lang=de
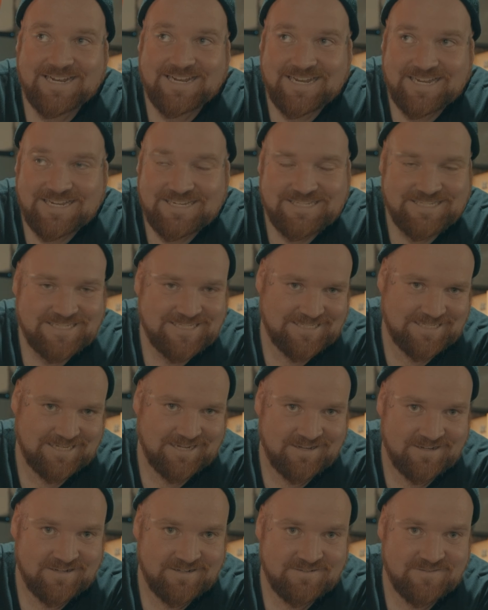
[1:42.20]
Richtig
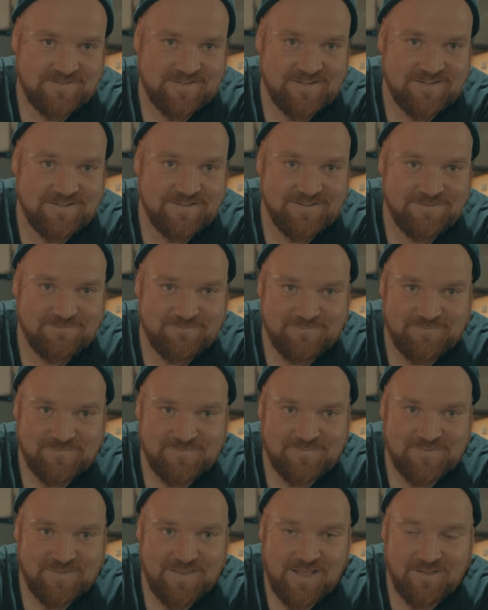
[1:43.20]
geil. Ähm,
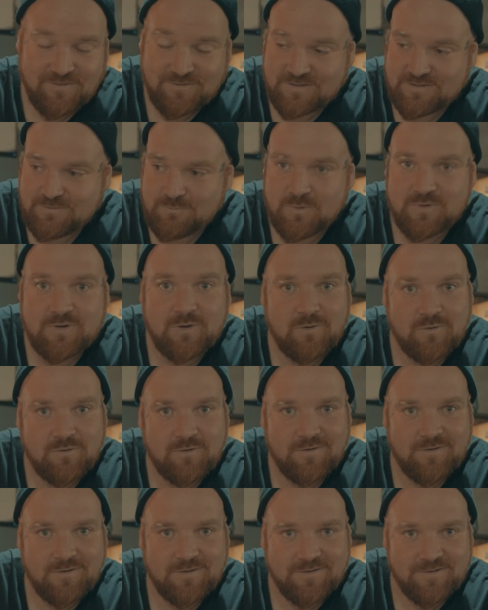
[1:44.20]
also ich wurde
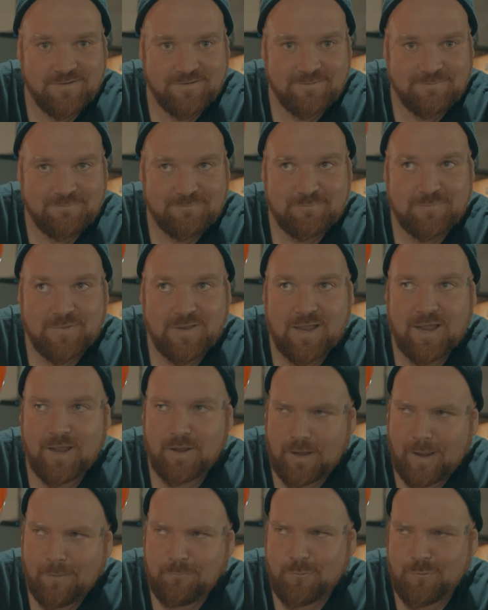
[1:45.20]
auch ähm,
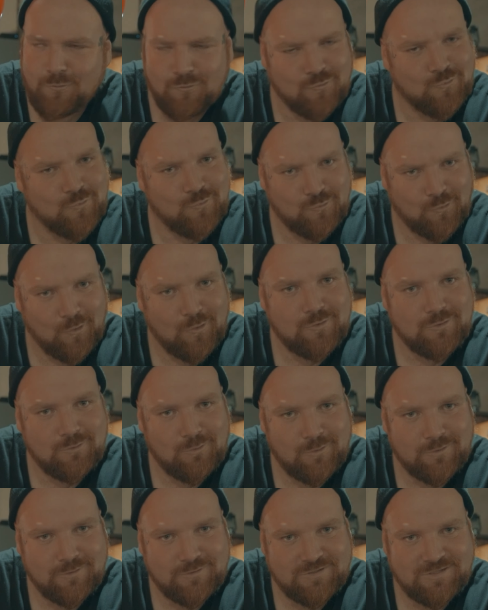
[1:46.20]
ab und zu doch
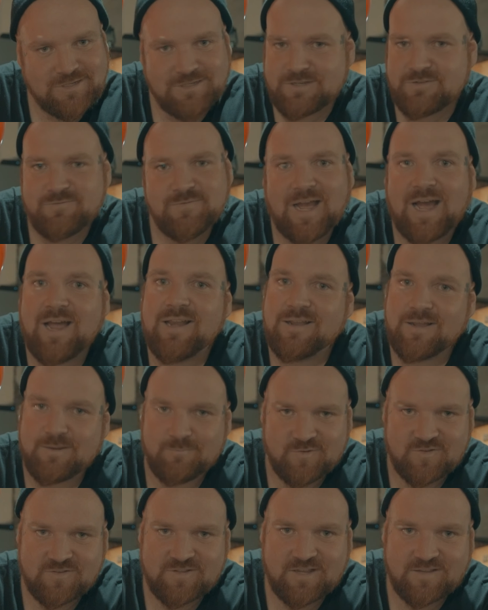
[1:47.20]
ordentlich gekriegt. Wir alle
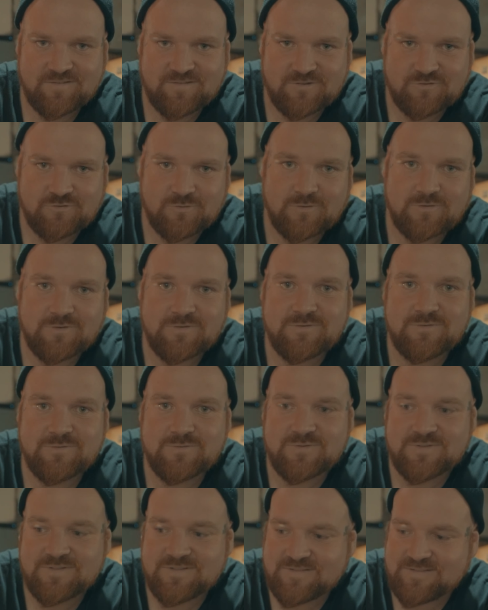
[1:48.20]
haben uns krass erschrocken
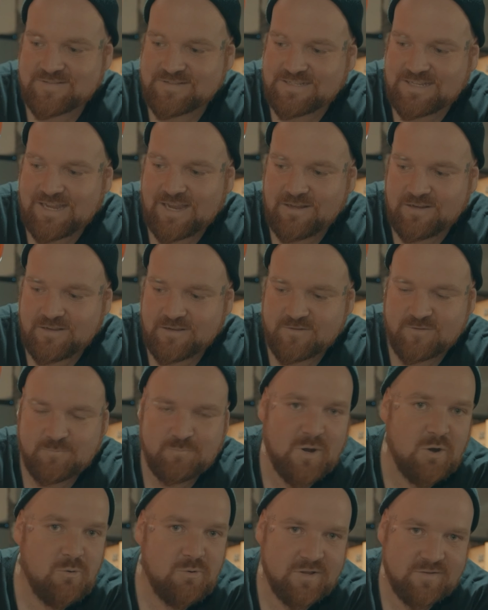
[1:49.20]
und es ist eine geile
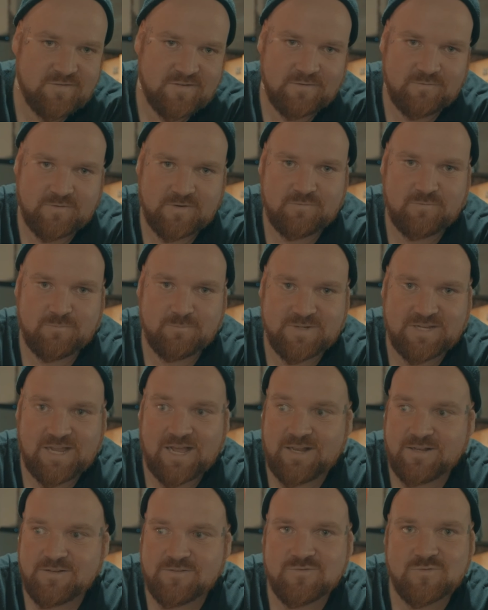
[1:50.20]
Experience einfach mit
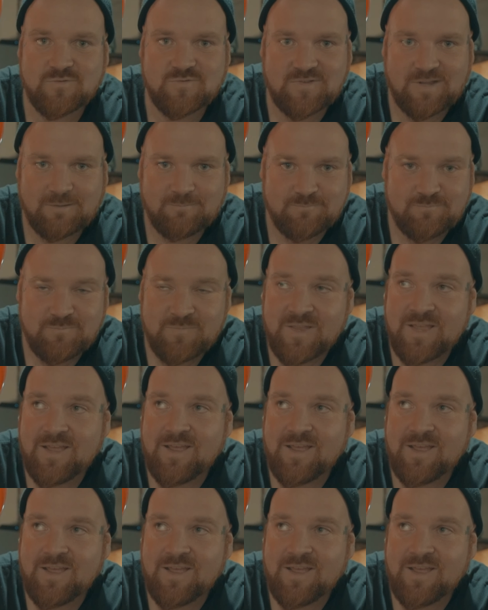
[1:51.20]
allen zusammen.